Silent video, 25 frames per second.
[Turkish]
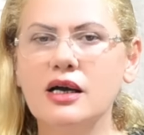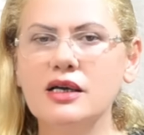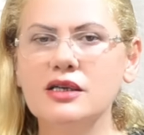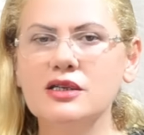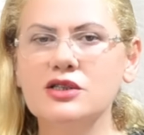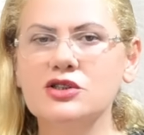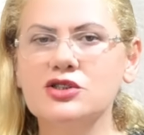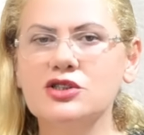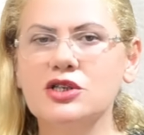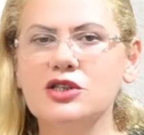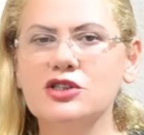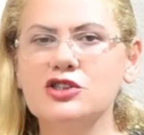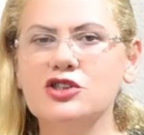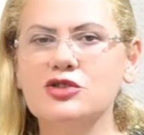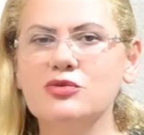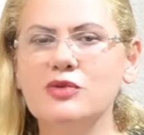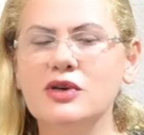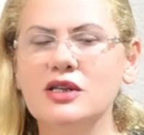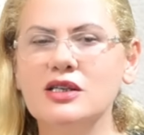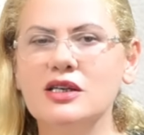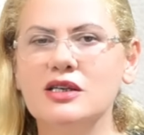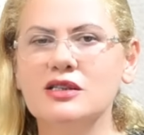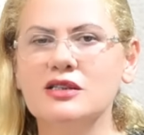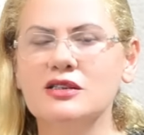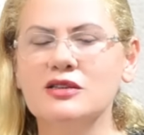aynı çalışma
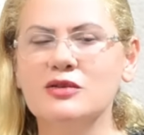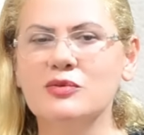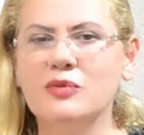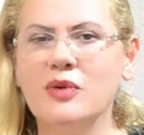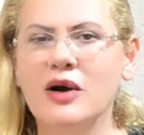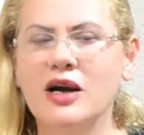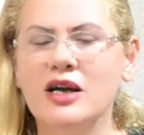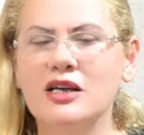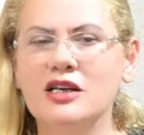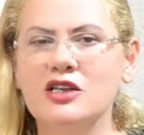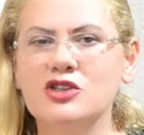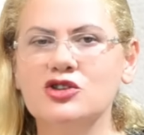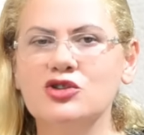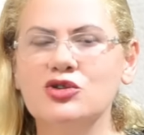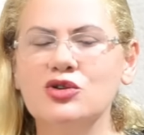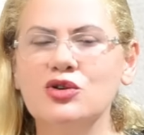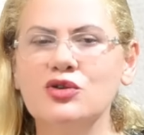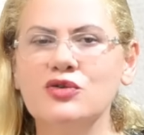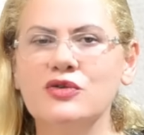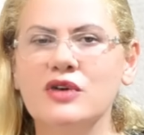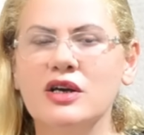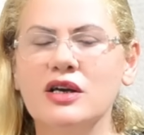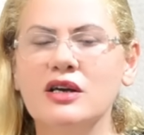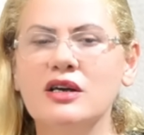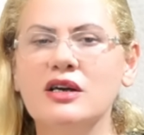alanını
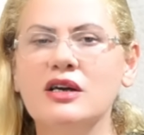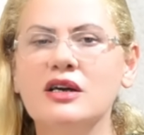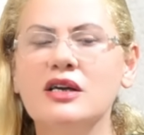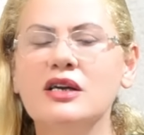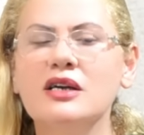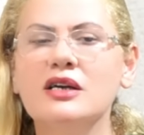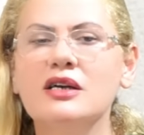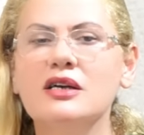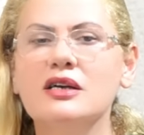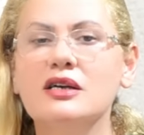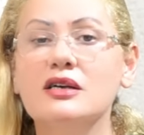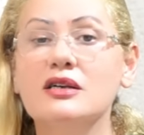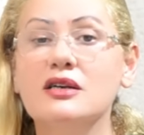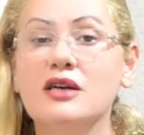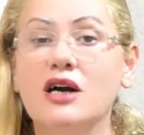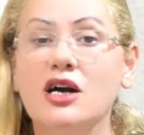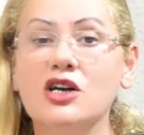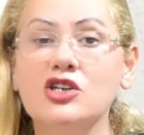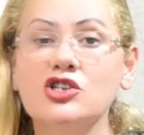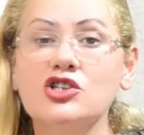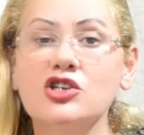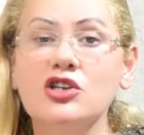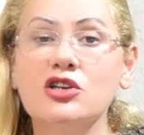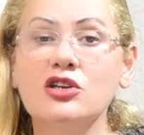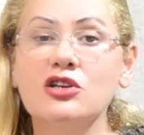paylaşıyor ve
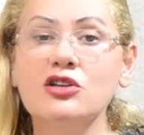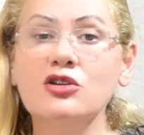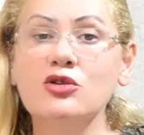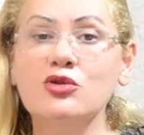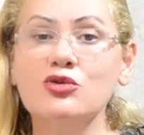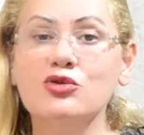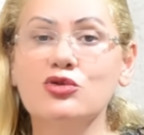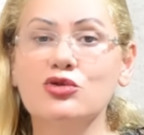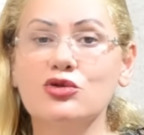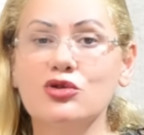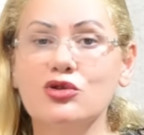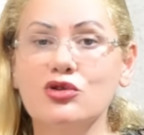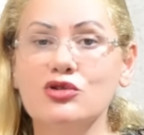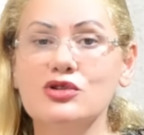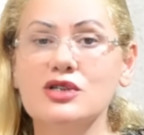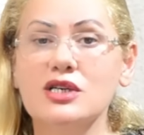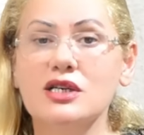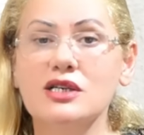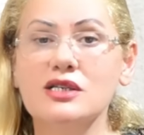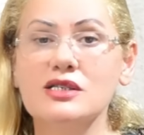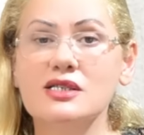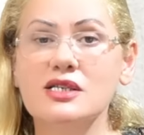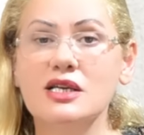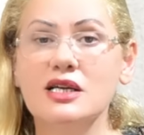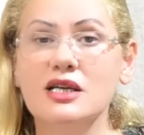karşılıklı
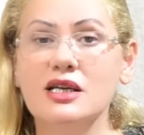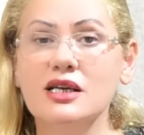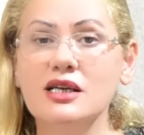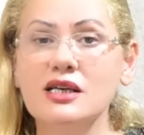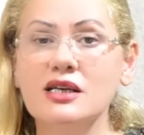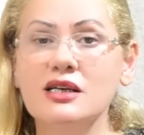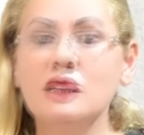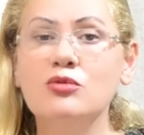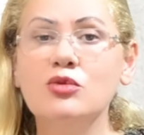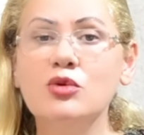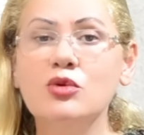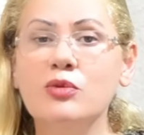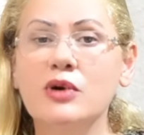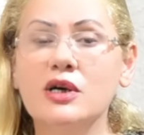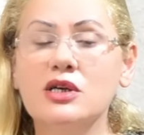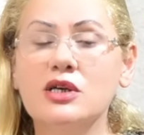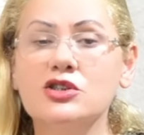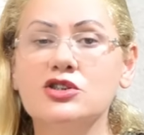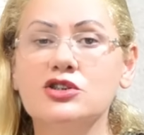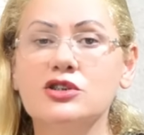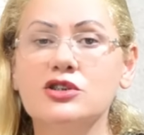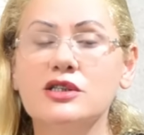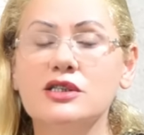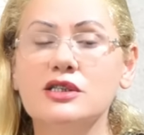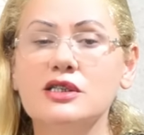oturuyorsanız hele bu
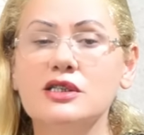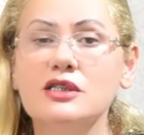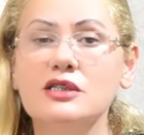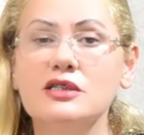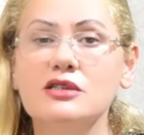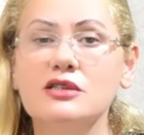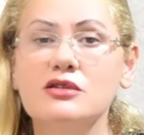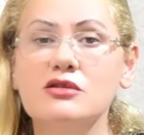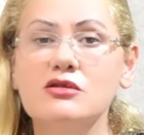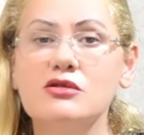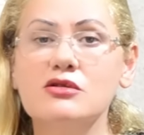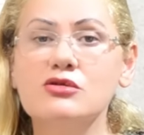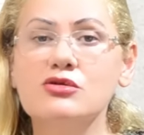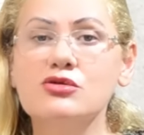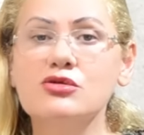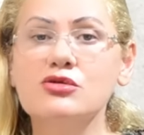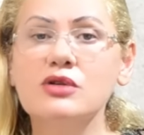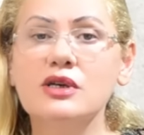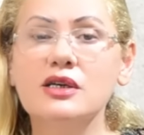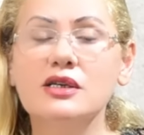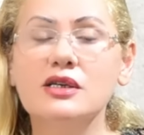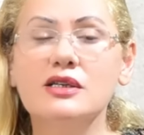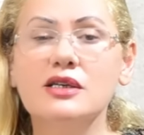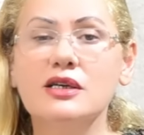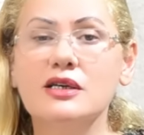bakışları
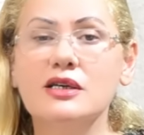sürekli